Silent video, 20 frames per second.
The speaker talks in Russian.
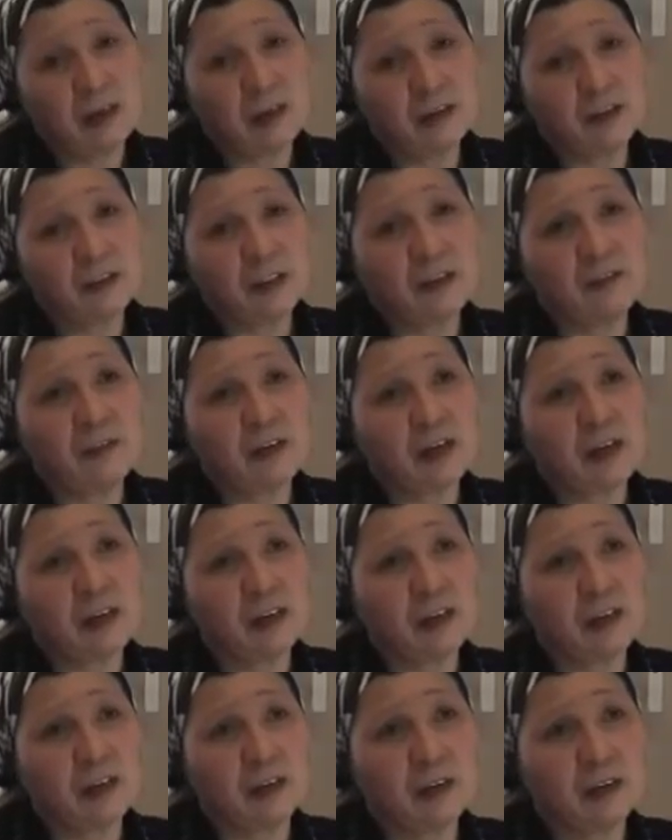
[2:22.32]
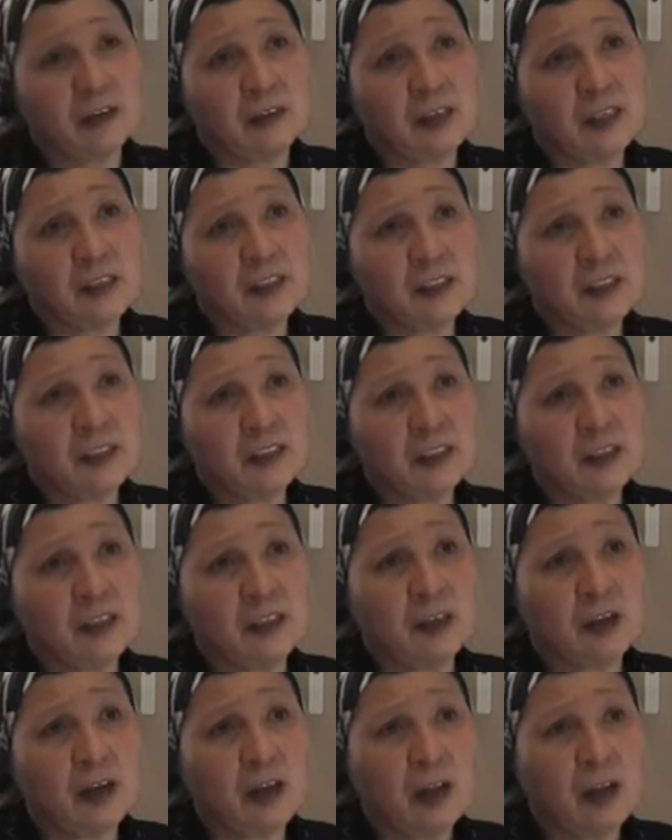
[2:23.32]
человек, она, даже
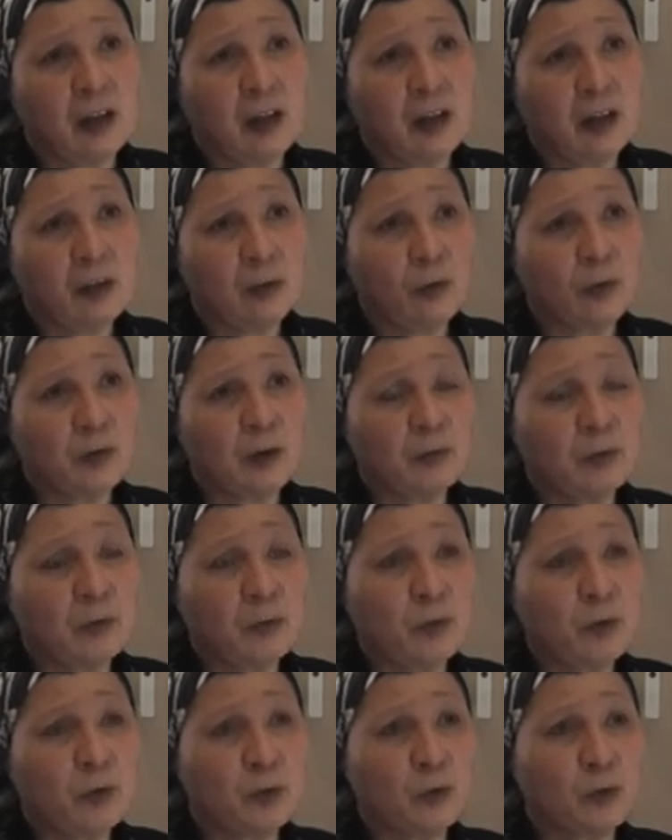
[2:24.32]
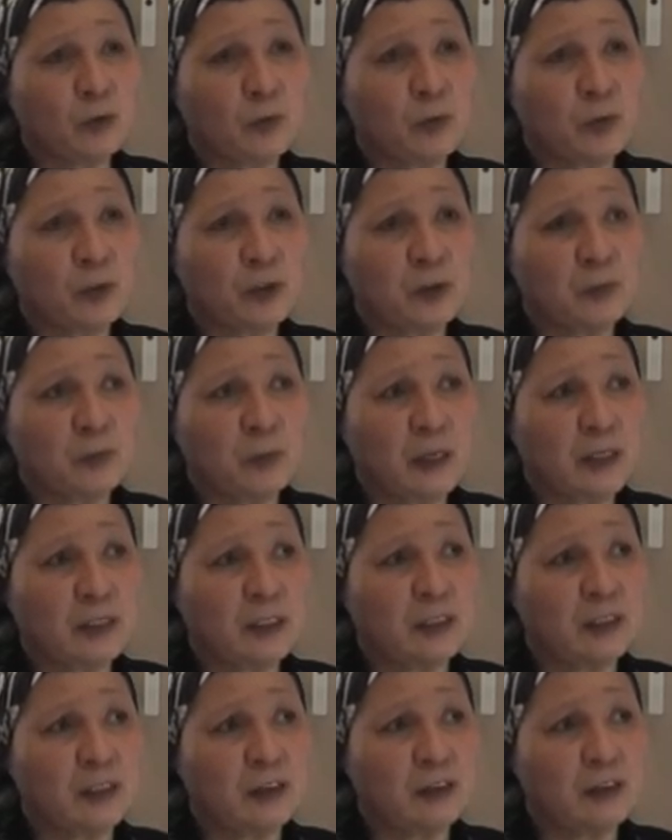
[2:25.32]
если только мы будем госпошлину
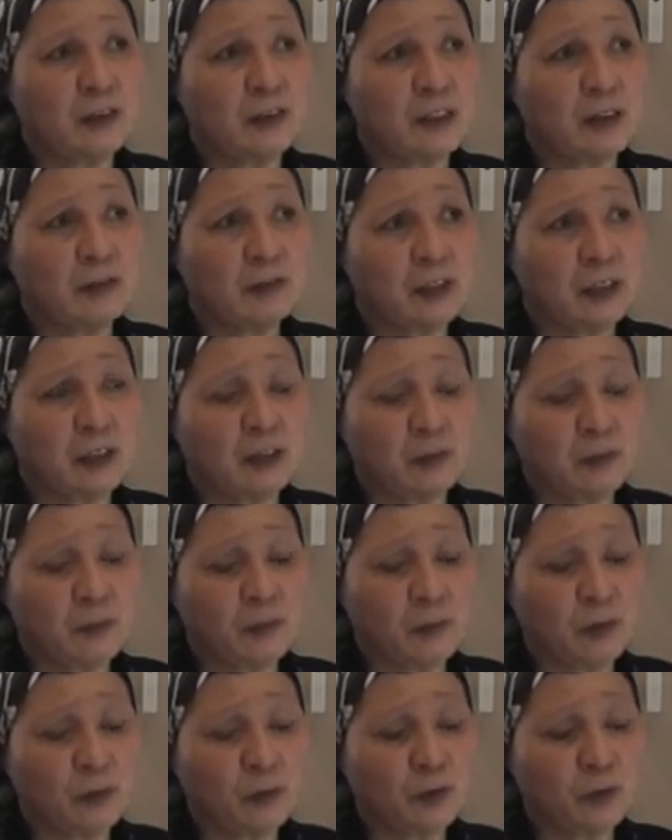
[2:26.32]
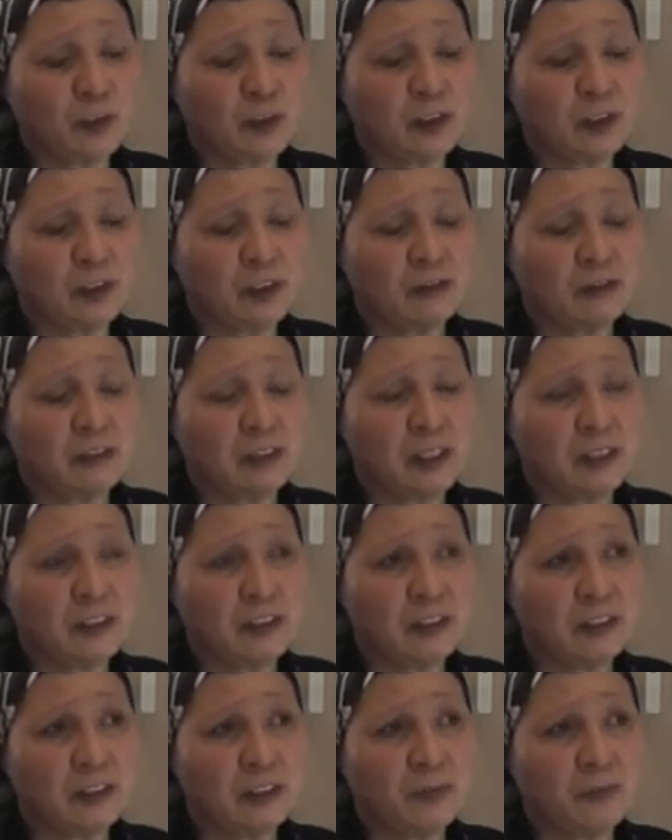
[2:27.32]
платить и завтра получить это
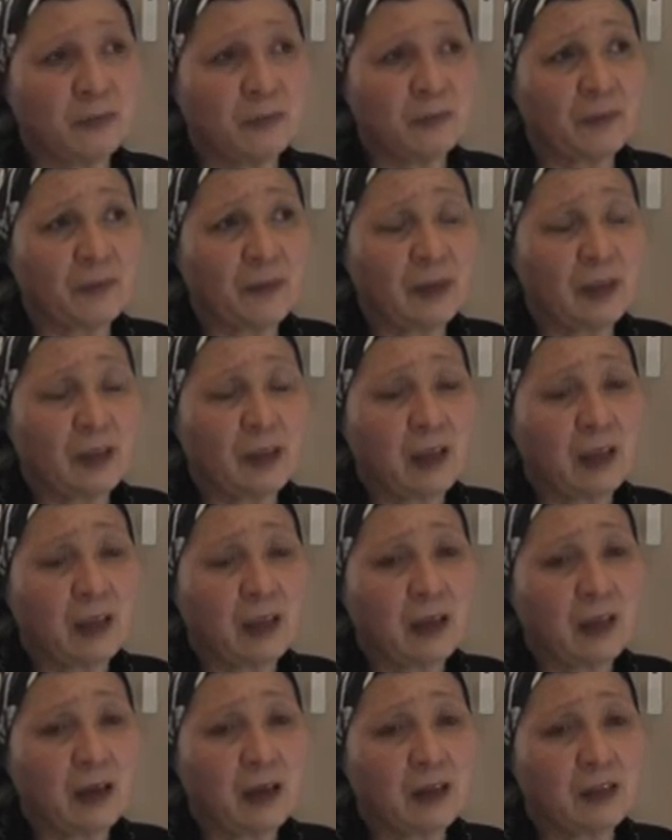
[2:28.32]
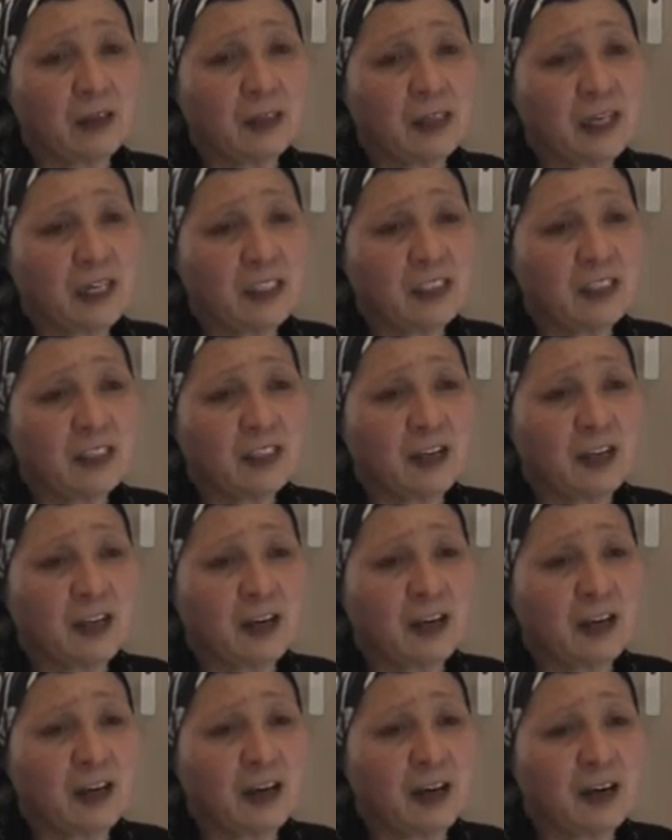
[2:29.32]
квитанции, это гражданин о
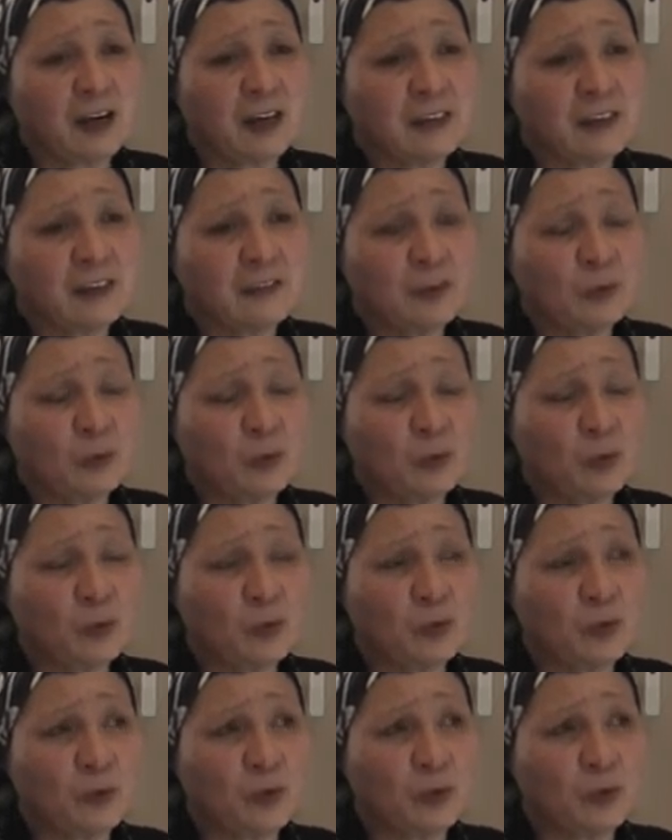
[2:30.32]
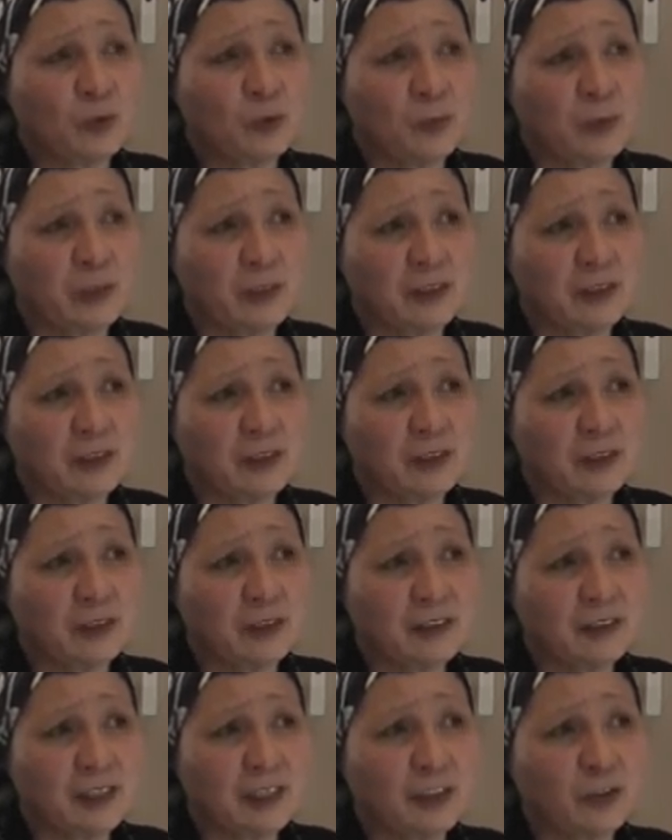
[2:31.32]
а совсем другом будет думать.
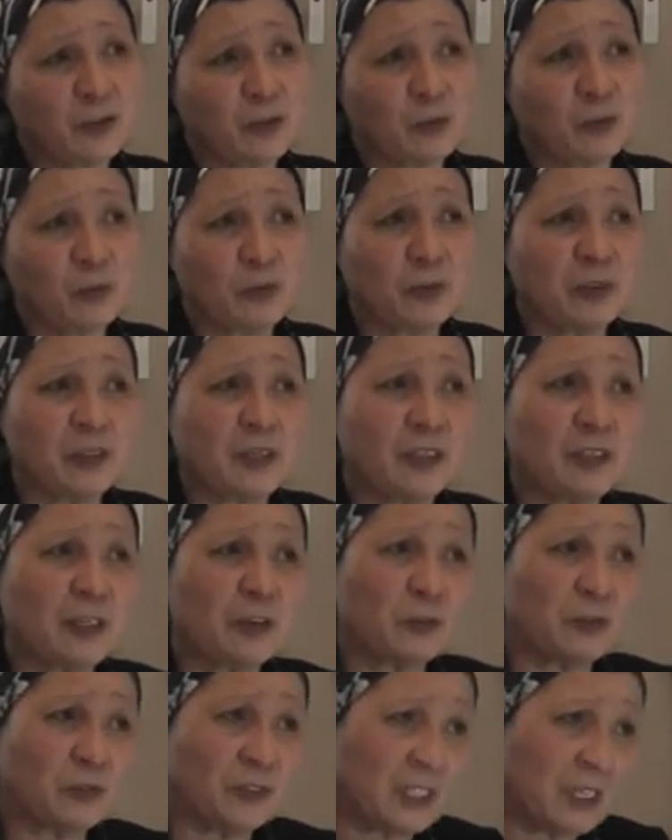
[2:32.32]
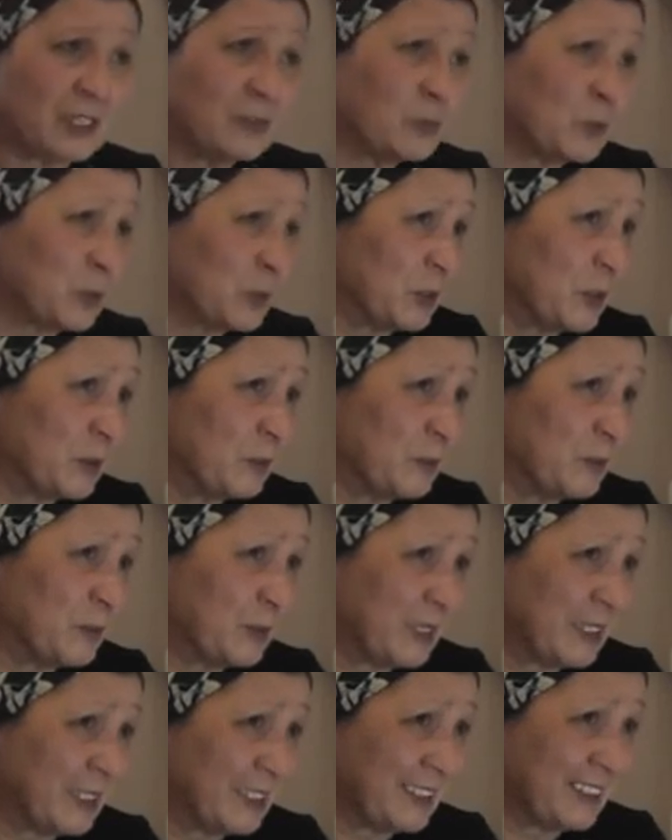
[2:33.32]
Скажет, что, может быть, нотариус взял мои,
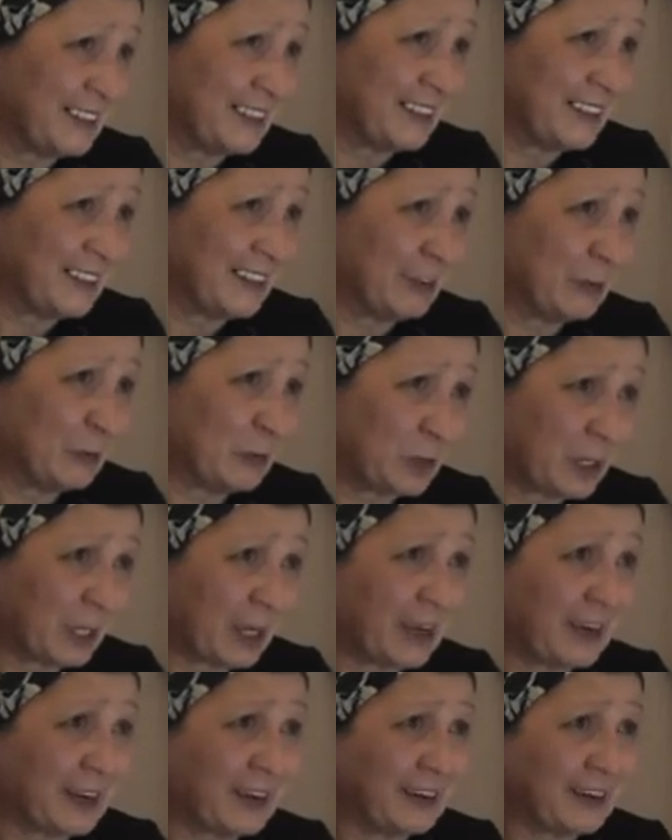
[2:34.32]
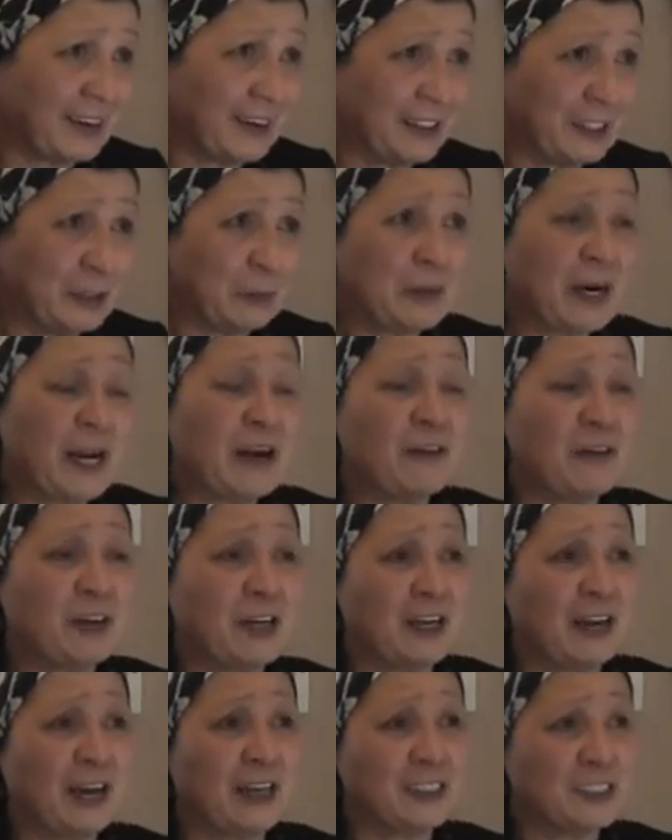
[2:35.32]
деньги. Вот да.
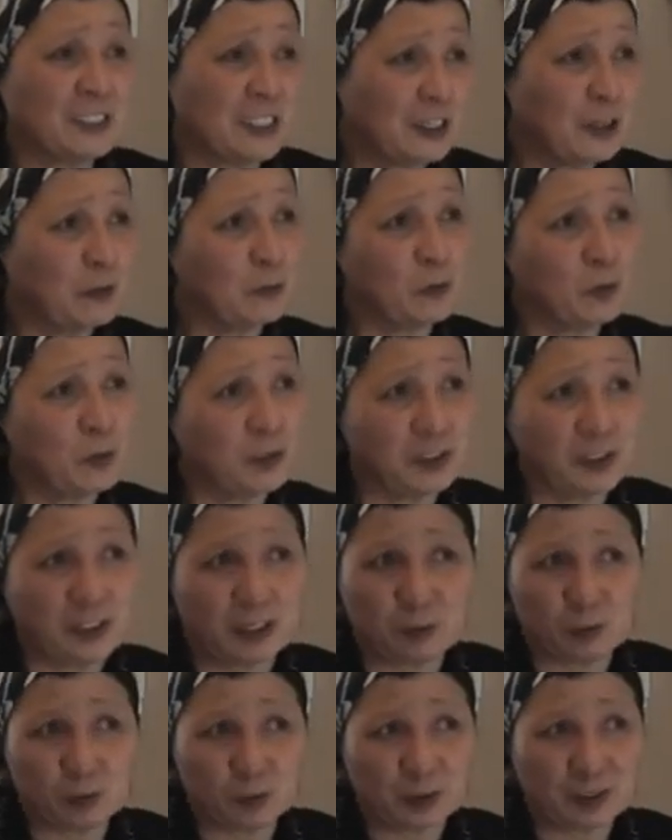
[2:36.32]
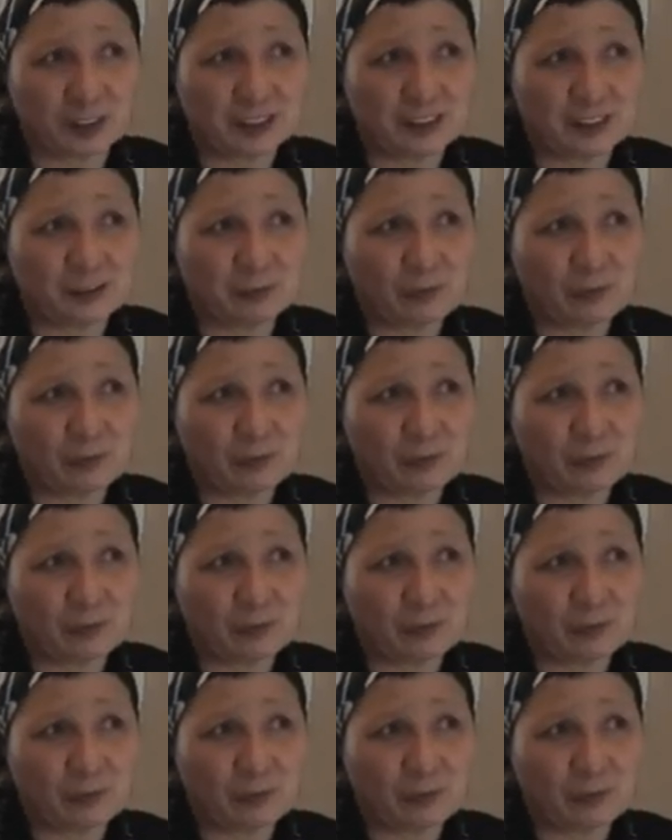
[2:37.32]
Неправильная оценка будет работа над.